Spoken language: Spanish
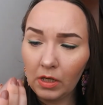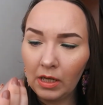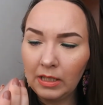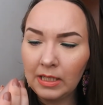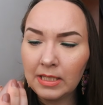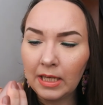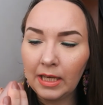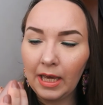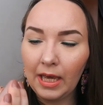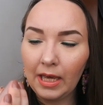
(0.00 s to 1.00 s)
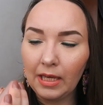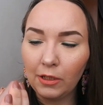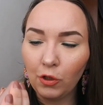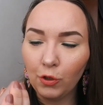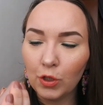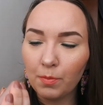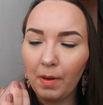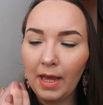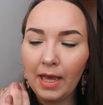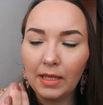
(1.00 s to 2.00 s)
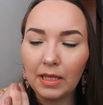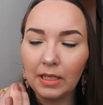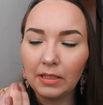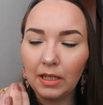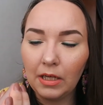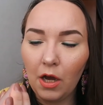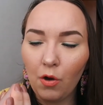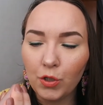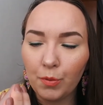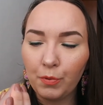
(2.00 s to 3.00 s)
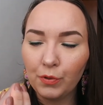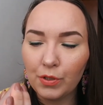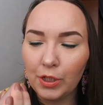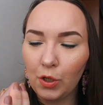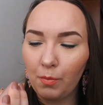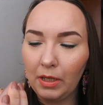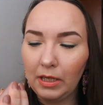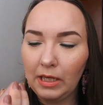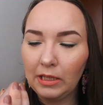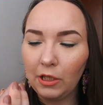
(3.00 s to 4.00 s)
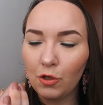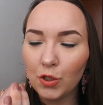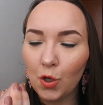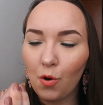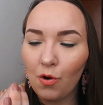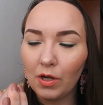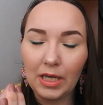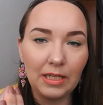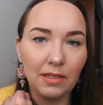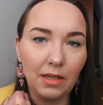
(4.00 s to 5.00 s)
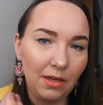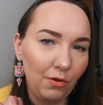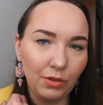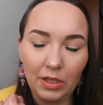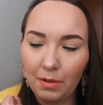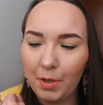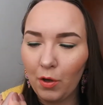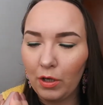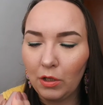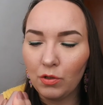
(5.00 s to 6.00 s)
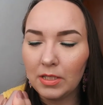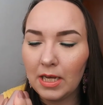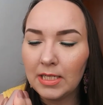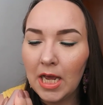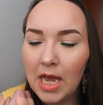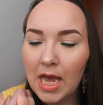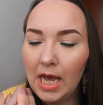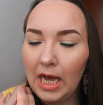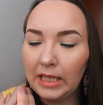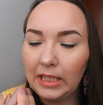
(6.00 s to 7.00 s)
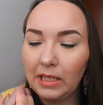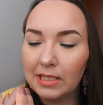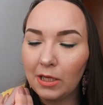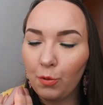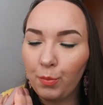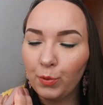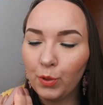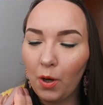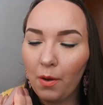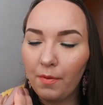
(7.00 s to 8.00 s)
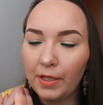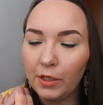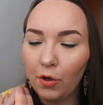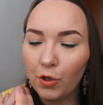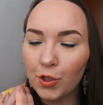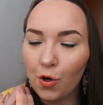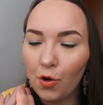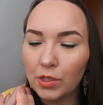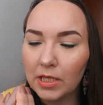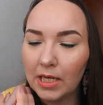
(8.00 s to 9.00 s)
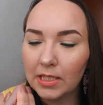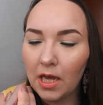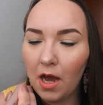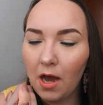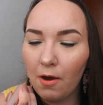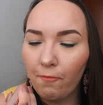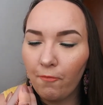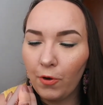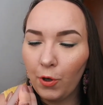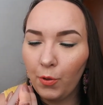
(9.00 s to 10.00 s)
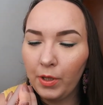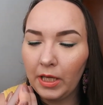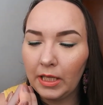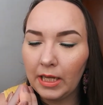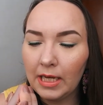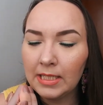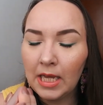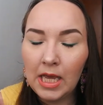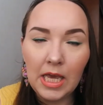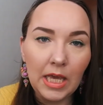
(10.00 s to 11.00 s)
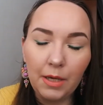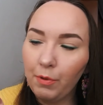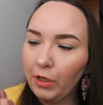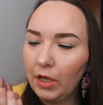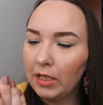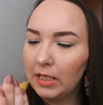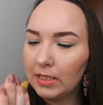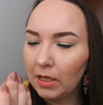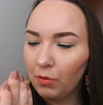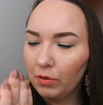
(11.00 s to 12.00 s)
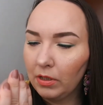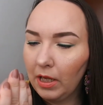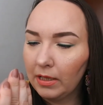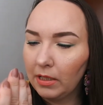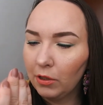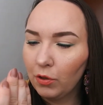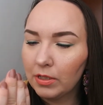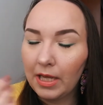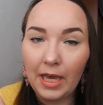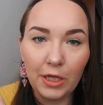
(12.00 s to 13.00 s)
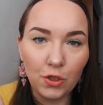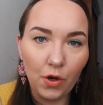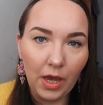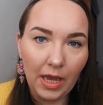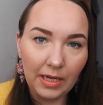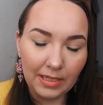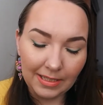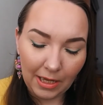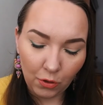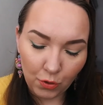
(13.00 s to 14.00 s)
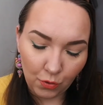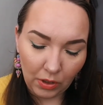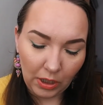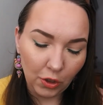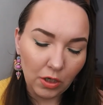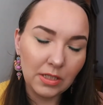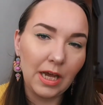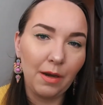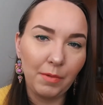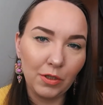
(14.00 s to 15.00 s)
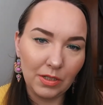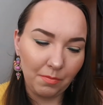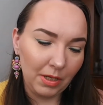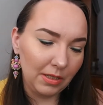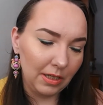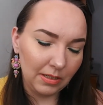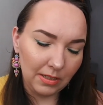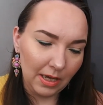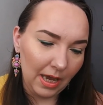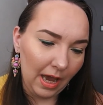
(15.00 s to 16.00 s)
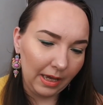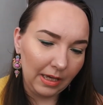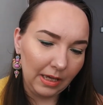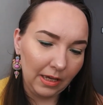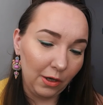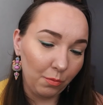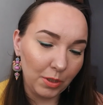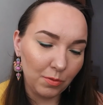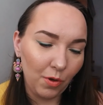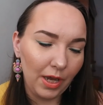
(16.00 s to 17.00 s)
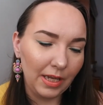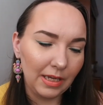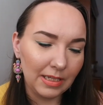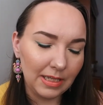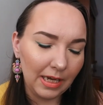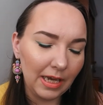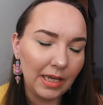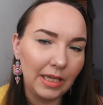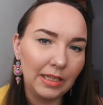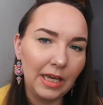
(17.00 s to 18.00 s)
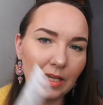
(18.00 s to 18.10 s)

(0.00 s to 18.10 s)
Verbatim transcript: Dice que el tono es black y que tiene 8.5 mililitros o que lo entiende mejor en onzas. Ah, tiene 0.28 onzas ah, fluidas. Y bueno, y según entiendo está hecho en Estados Unidos. Al menos también dice aquí lo mismo en esta cajita.